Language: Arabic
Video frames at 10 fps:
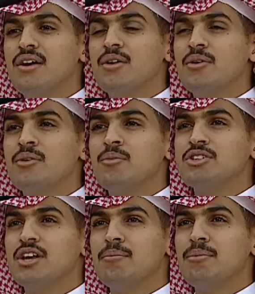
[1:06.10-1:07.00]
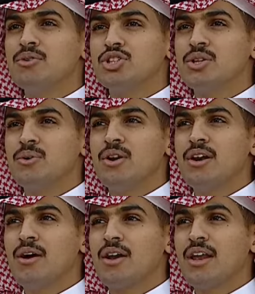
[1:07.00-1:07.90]
المتنبي وش
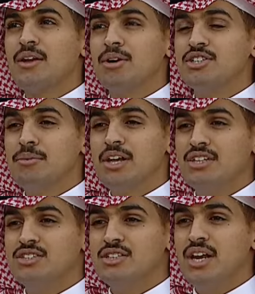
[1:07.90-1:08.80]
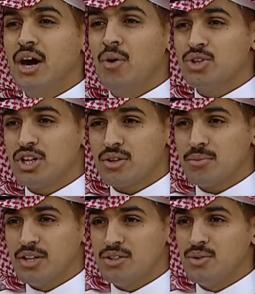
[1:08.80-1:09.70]
يقول له كلمة جميلة جدا أو
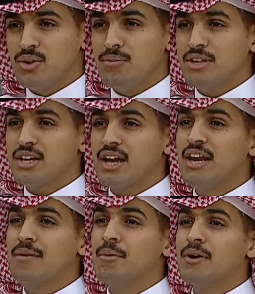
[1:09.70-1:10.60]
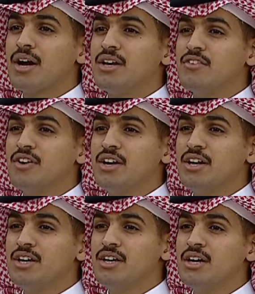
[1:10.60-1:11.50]
شطر بيت يقول من تكلم بغير
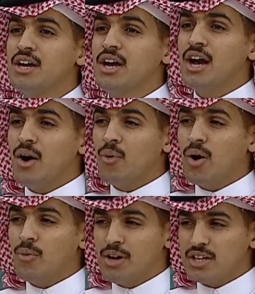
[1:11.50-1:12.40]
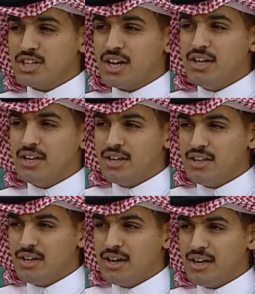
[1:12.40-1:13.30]
فنه أو أو بالأصح هي,
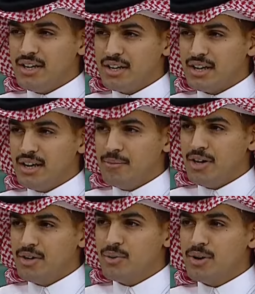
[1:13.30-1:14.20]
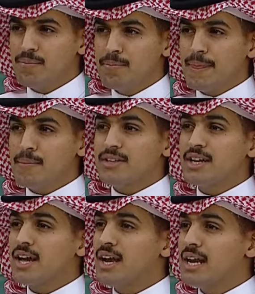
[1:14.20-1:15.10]
هي يعني كلمة يقول من
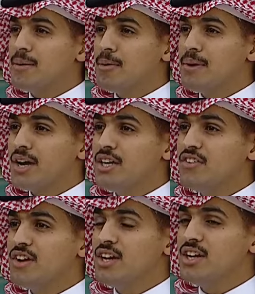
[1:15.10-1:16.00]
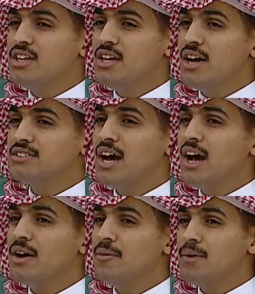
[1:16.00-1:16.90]
تكلم بغير فنه
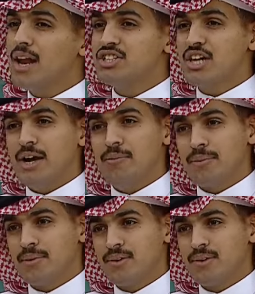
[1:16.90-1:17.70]
أتى بالعجائب